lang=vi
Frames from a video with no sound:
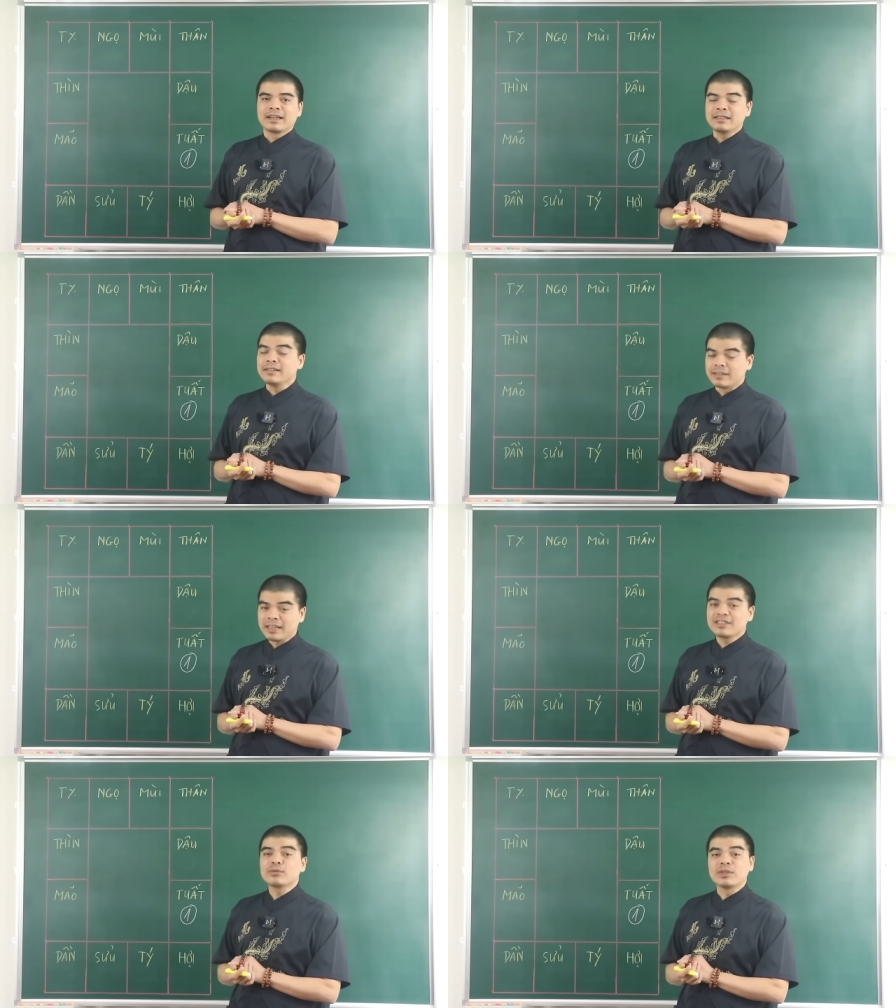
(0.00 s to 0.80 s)
cái thử
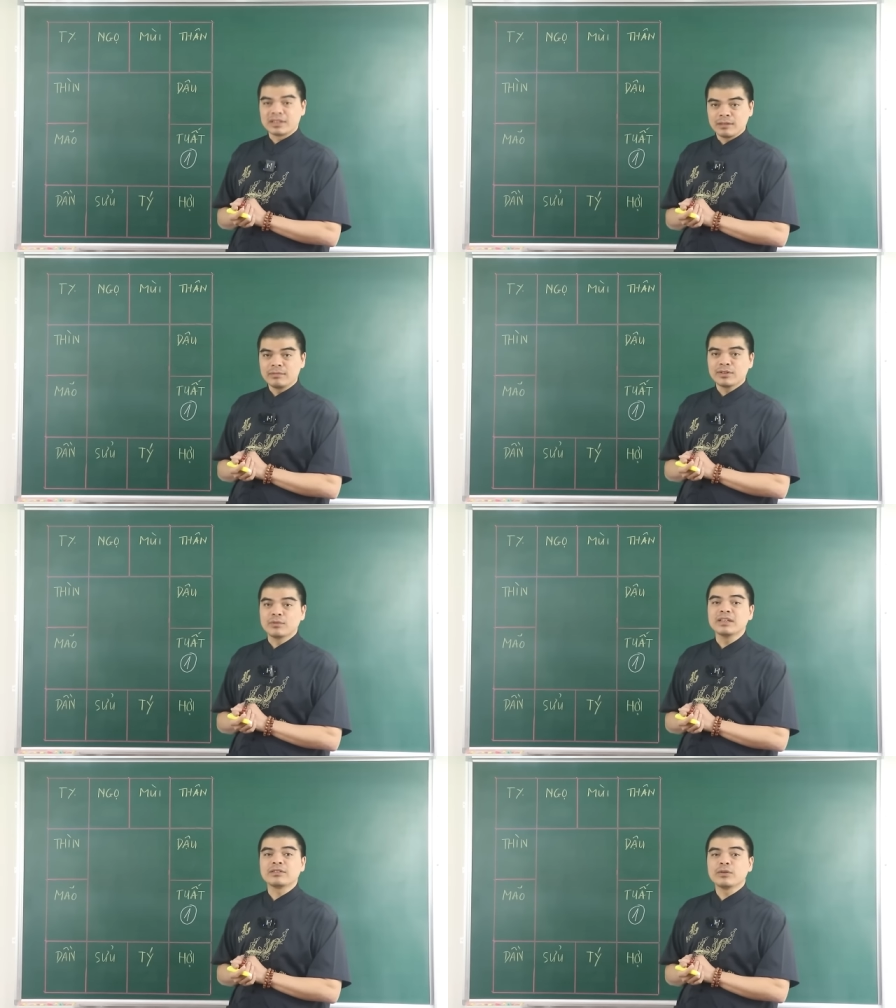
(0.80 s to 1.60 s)
thách trong cuộc sống
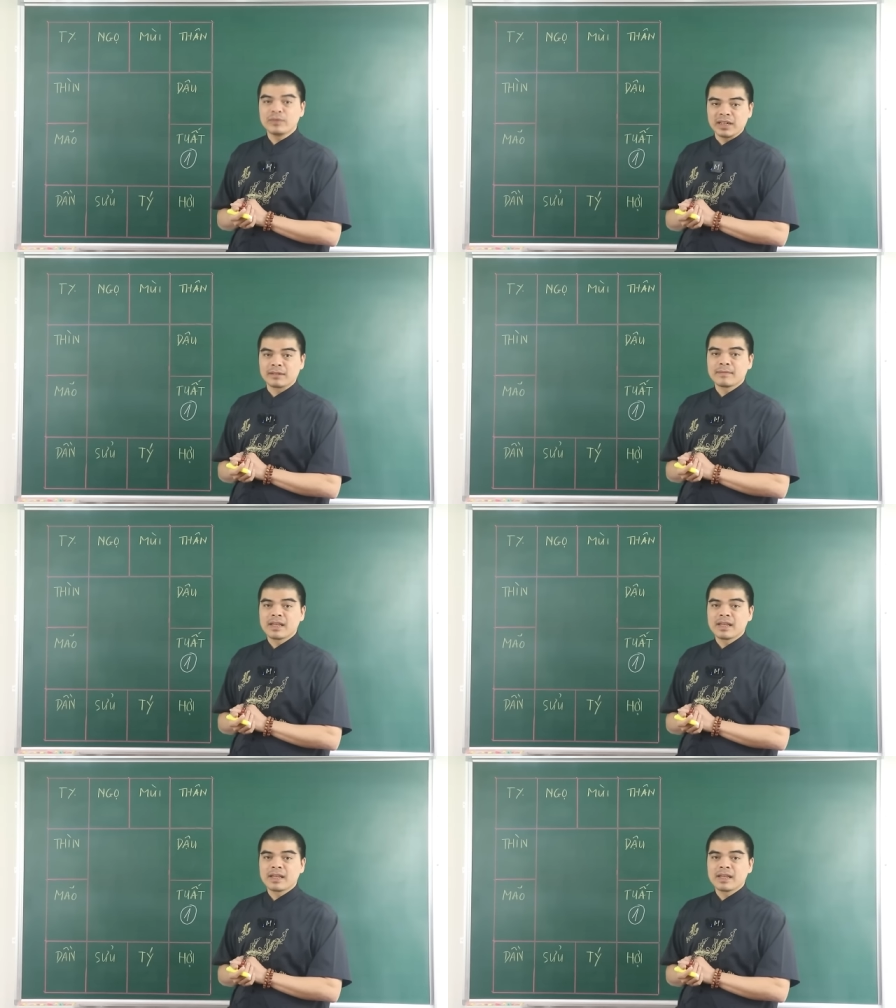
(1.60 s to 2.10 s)
cũng như trong công việc,